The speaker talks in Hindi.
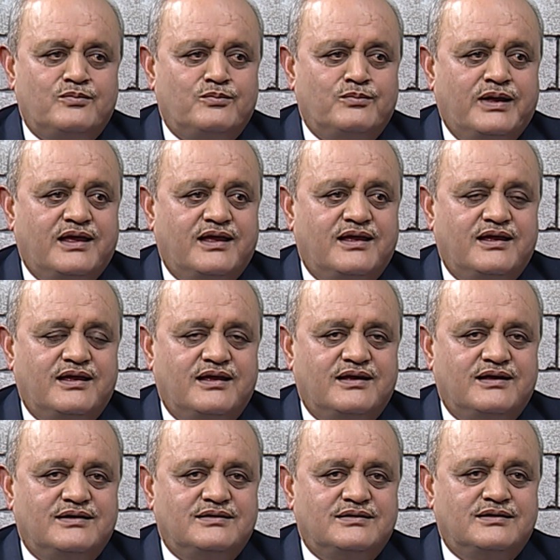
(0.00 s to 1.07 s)
मैं
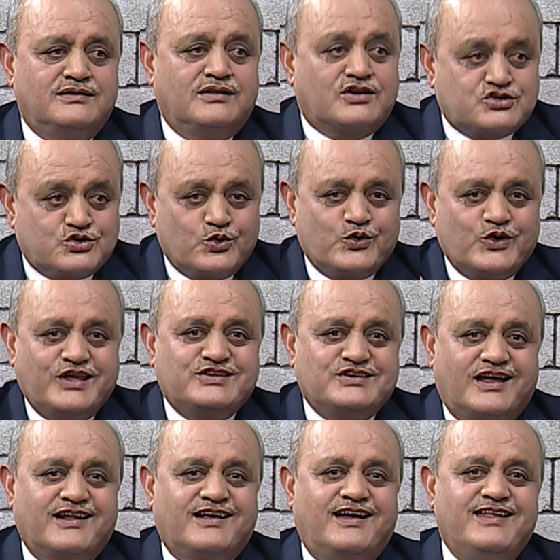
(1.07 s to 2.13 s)
दर्शकों के
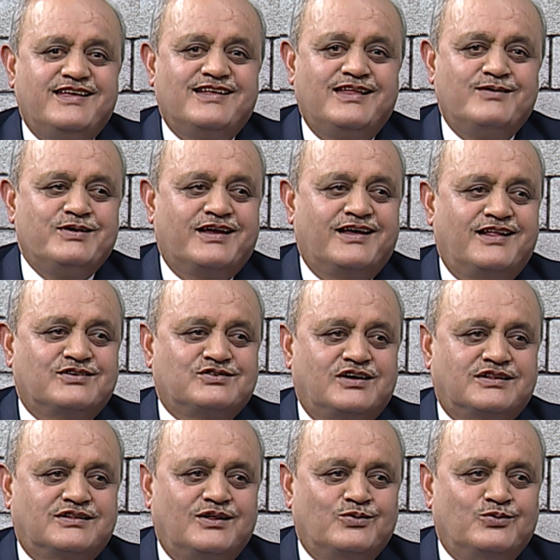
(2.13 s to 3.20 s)
जानकारी के लिए भी कहना
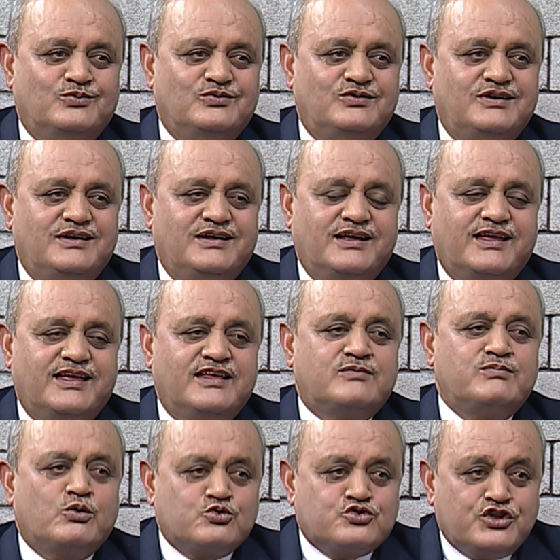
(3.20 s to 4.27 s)
चाहता हूँ कि
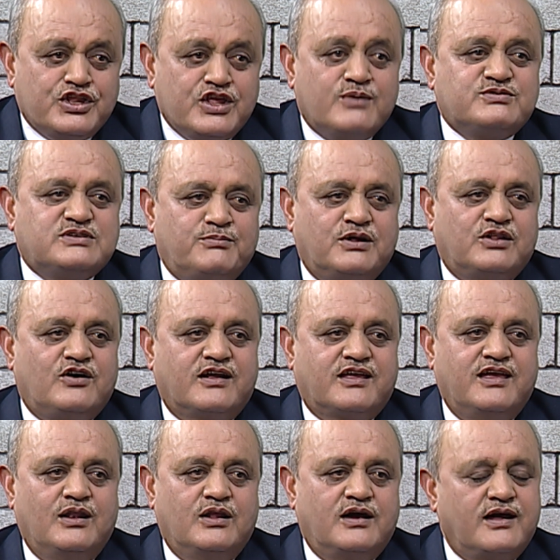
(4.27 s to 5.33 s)
इसमें कुछ नियम से बंधा हुआ
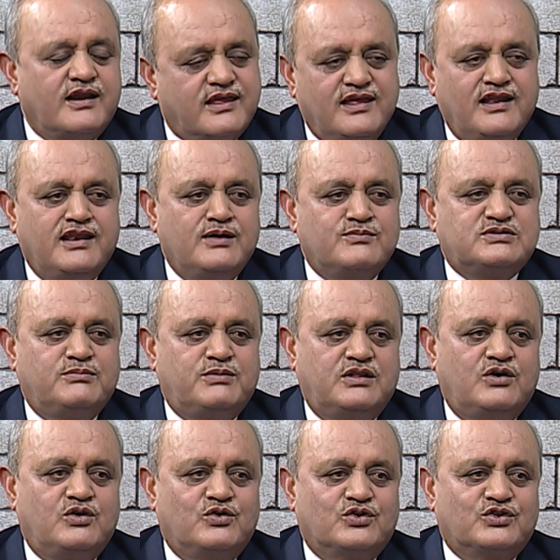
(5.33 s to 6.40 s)
खेल हर खेल नियम से
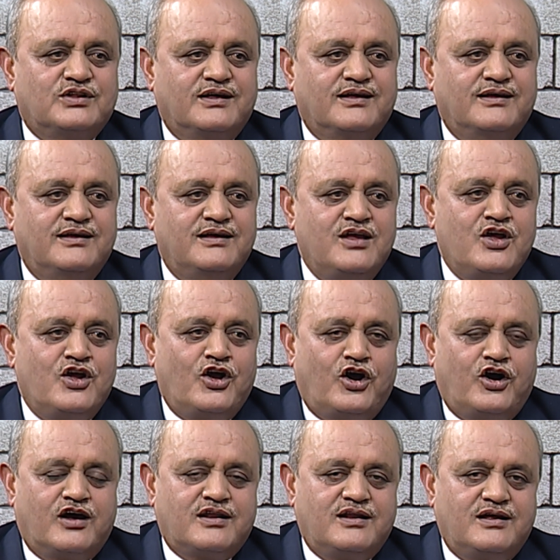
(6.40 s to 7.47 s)
बंधा हुआ होता है
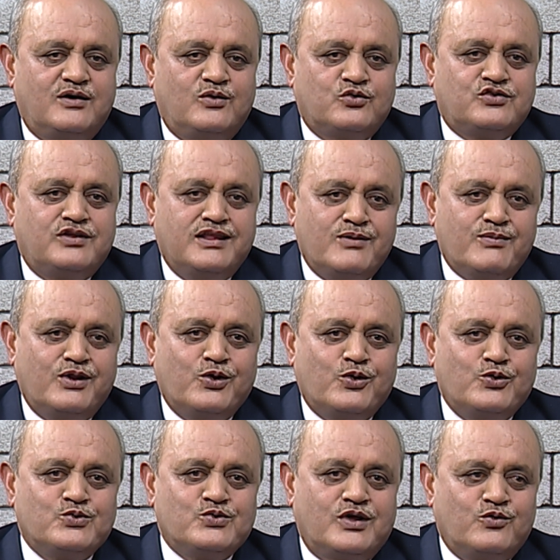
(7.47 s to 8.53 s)
और उस नियम
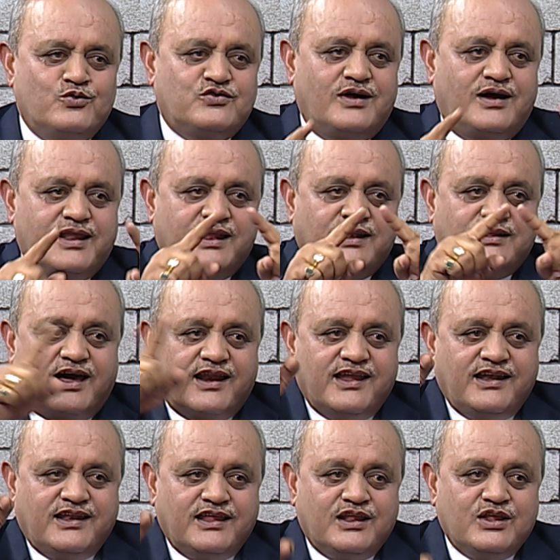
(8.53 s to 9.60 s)
अनुसार एक
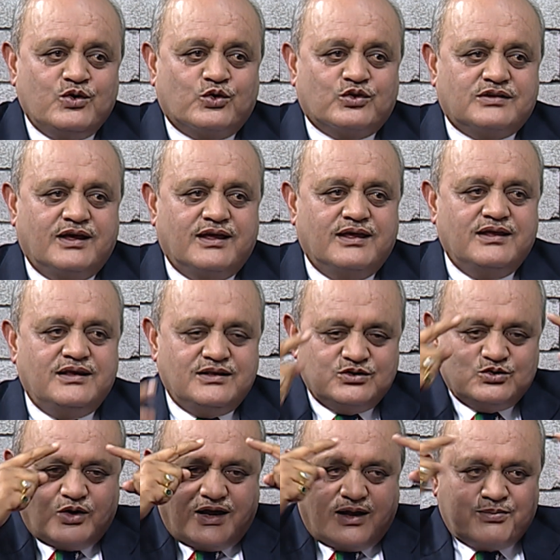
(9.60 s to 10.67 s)
टारगेट एरिया होता है
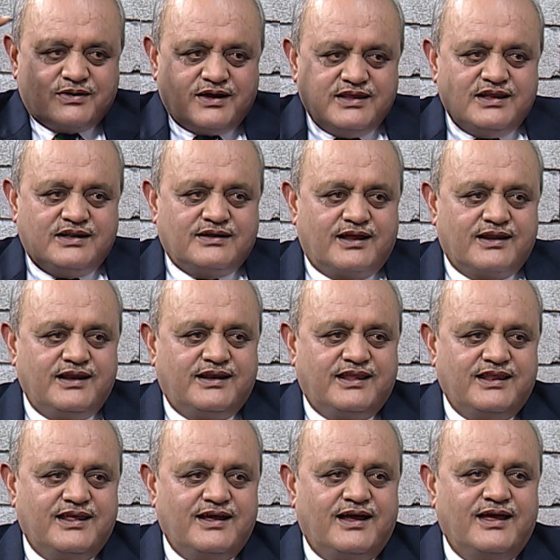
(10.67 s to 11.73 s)
जो आपका ये टारगेट
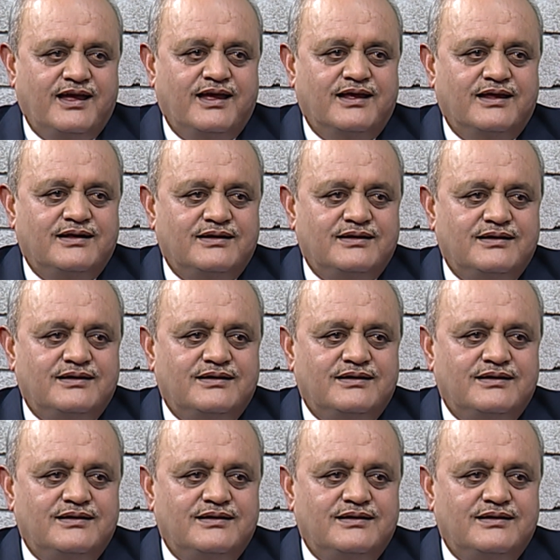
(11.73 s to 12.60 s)
एरिया है हम्म, हम्म, हम्म।